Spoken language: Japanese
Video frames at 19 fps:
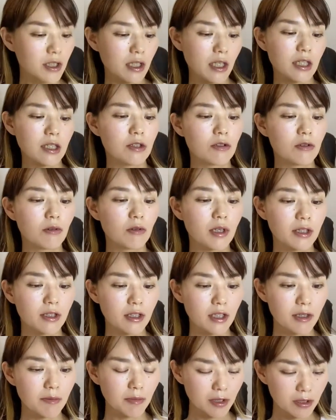に必要かっ
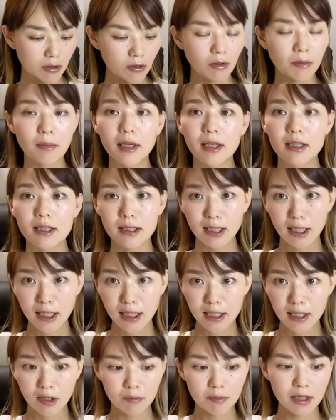て言いますと、全
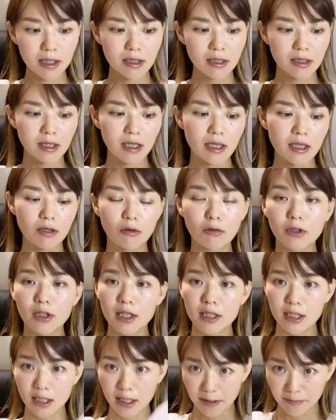員が全員同
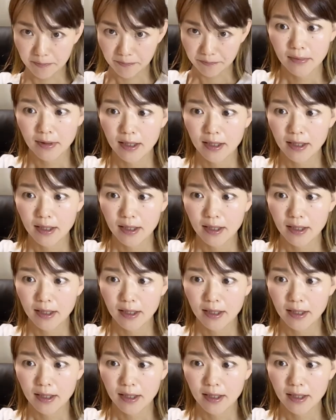じ